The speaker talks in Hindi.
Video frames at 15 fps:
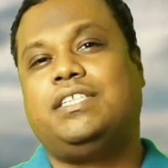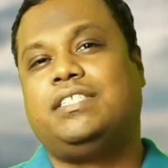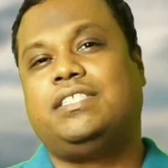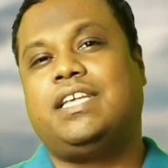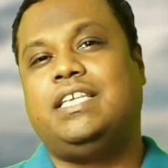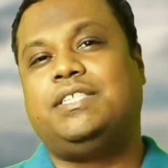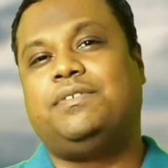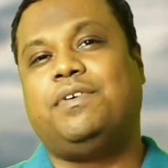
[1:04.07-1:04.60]

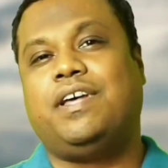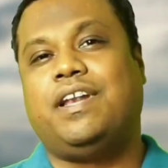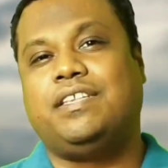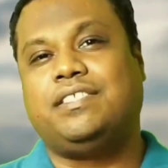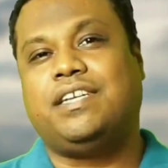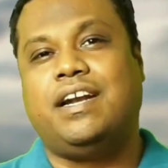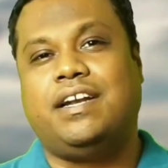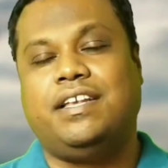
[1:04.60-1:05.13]
एक्सरसाइज वगैरह
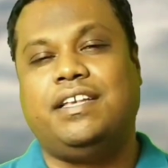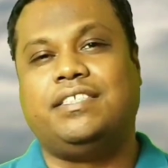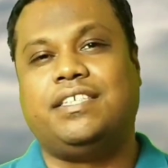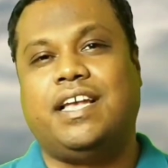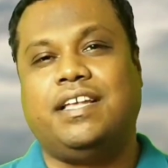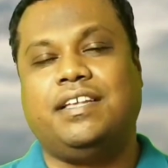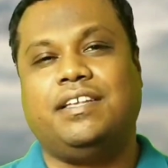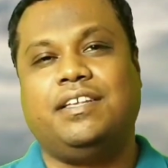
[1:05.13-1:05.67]
स्टार्ट की
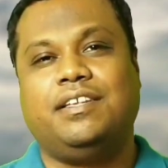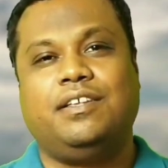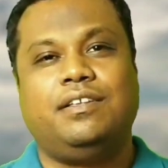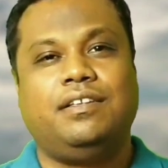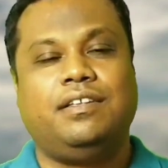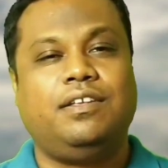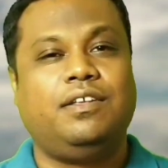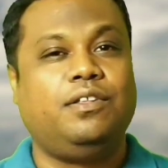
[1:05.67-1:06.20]
जाए
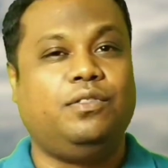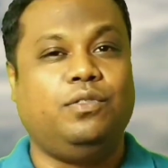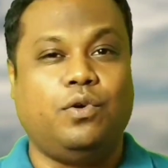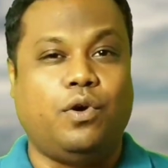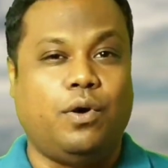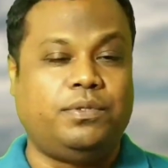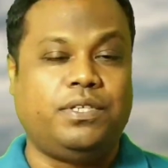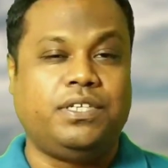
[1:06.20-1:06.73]

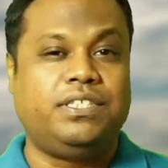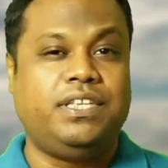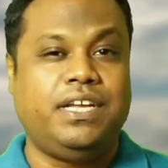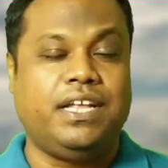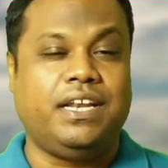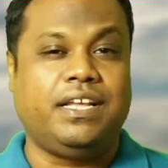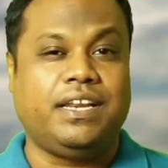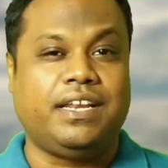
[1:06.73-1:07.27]
दो ऑप्शंस
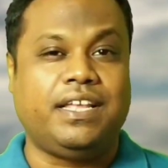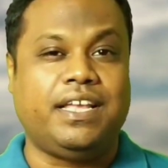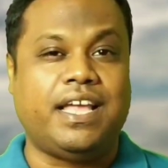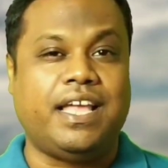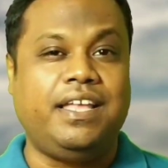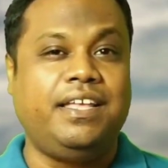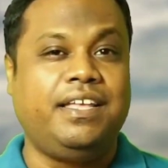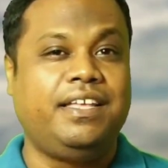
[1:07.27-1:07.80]
निकल कर के
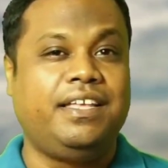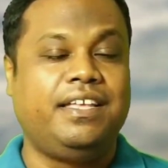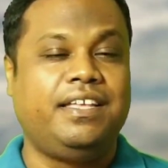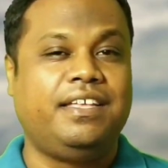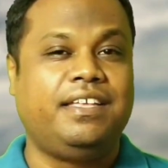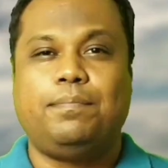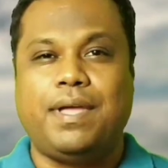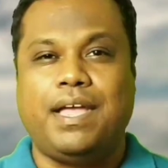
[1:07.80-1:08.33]
आए
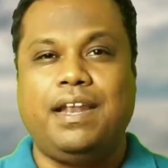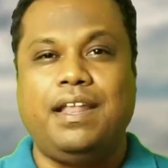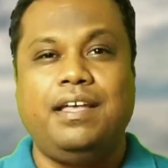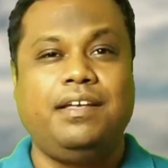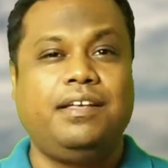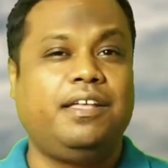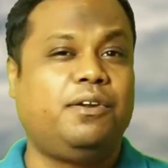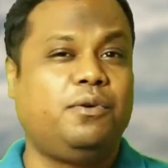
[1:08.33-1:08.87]
पहला
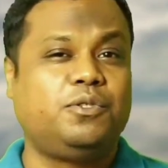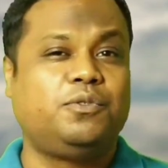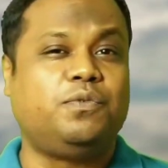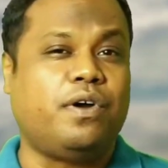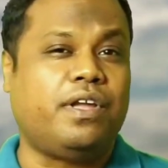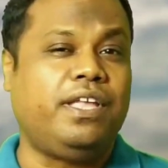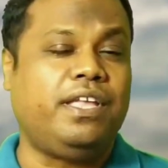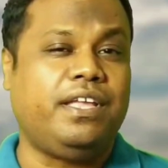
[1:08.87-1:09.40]
कि रोज़
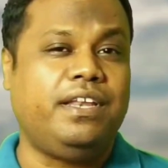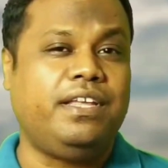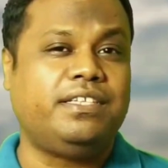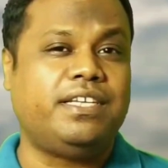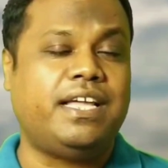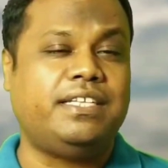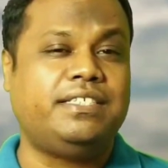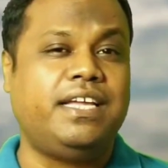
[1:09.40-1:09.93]
वॉकिंग के लिए
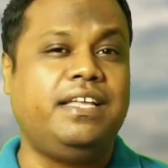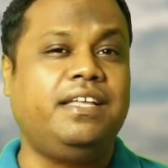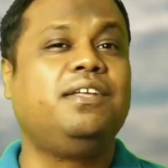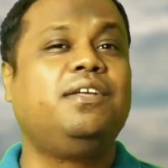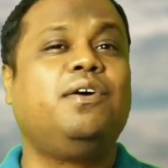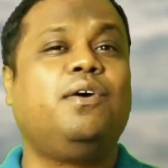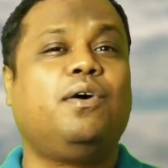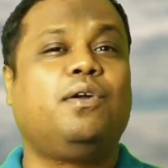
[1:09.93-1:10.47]
जाया जाए
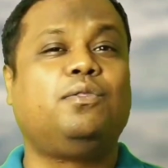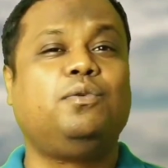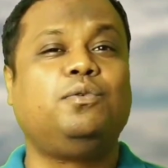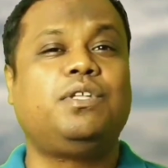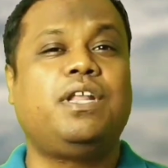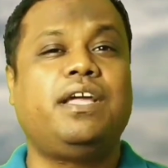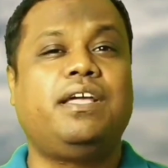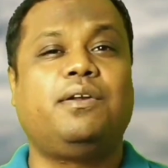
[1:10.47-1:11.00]
और
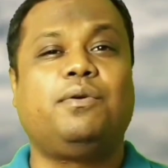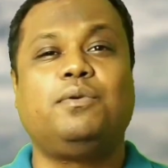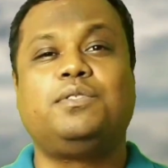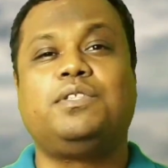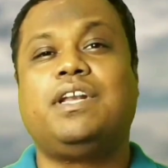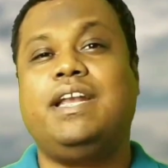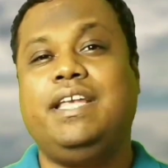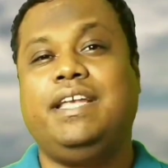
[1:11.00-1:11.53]
दूसरा कि
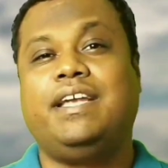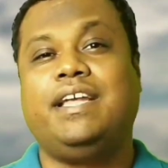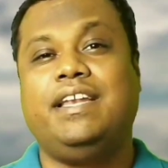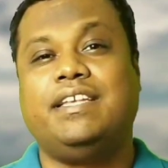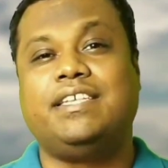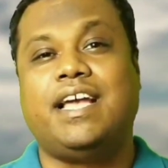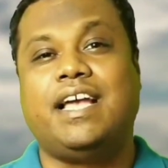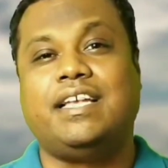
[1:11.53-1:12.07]
रोज़ रनिंग के
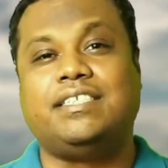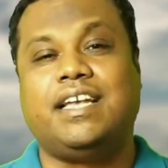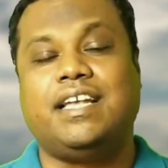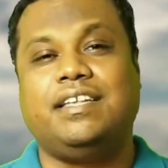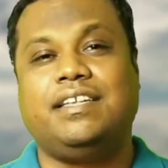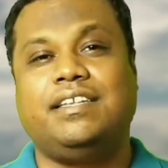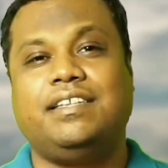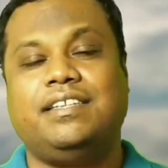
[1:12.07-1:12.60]
लिए जाया जाए
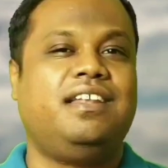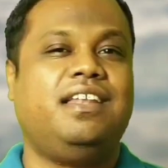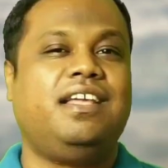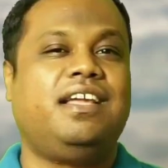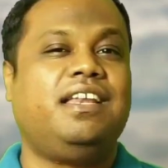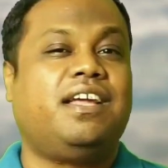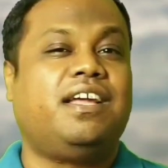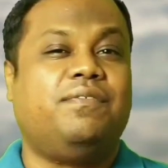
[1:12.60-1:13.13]

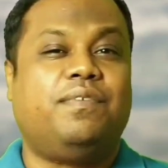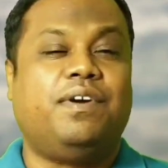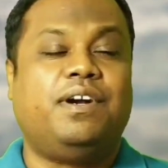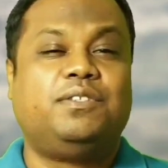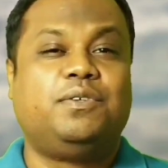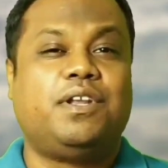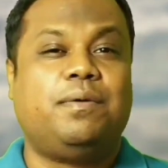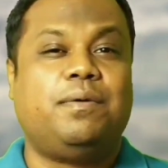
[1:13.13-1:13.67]
लेकिन कंफर्ट
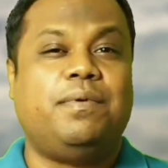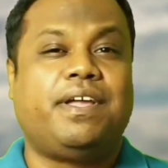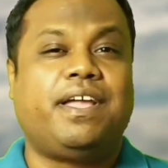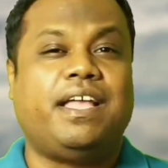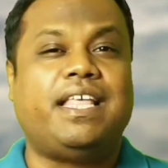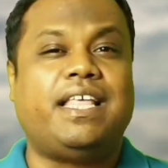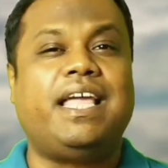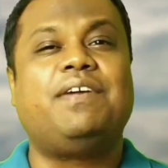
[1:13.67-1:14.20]
जोन हमें
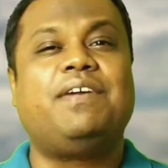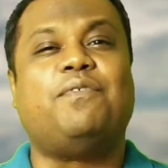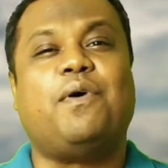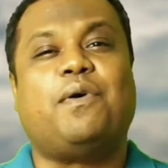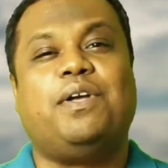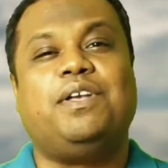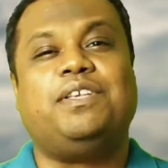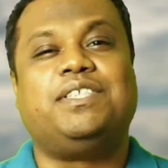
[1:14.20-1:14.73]
कहता है कि
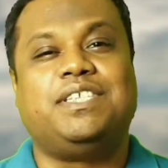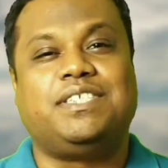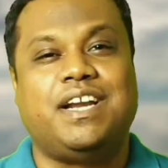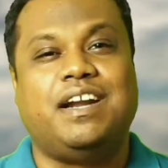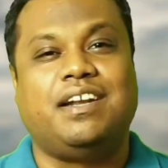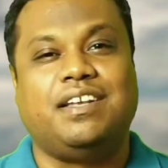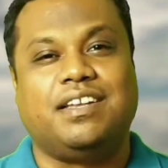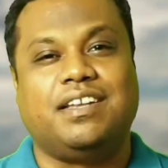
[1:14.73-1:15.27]
वॉकिंग से
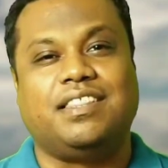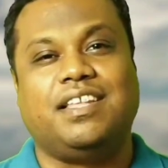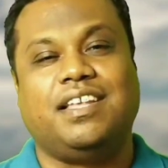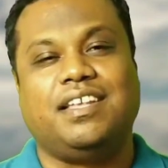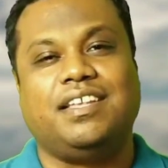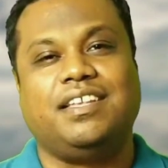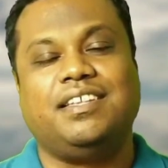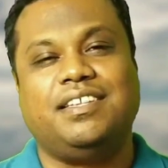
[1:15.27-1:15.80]
स्टार्ट करते
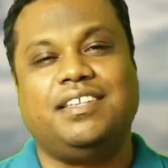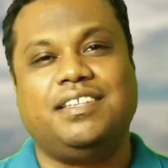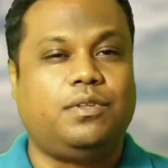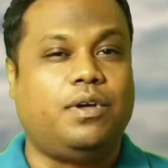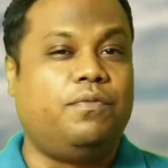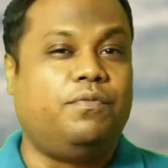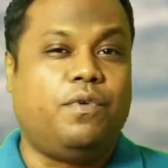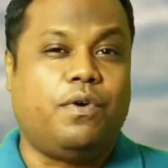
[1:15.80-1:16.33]
हैं
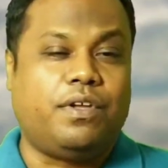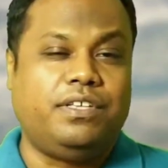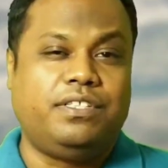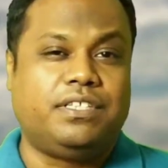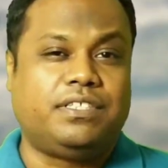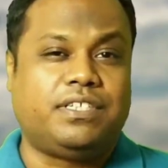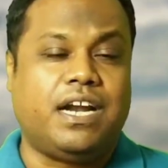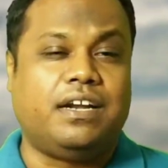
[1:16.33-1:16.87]
तो हम वॉकिंग
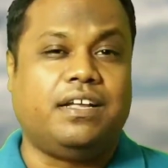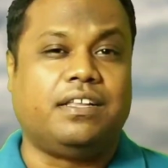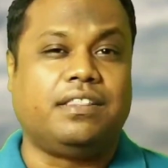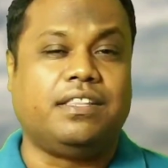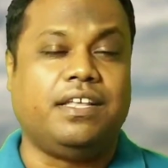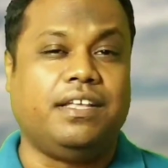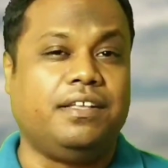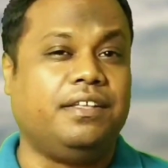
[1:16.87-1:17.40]
से स्टार्ट
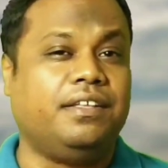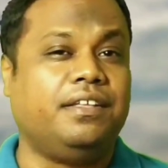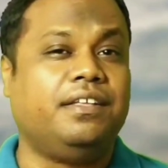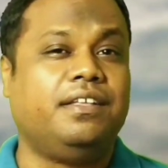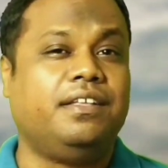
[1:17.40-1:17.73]
करते हैं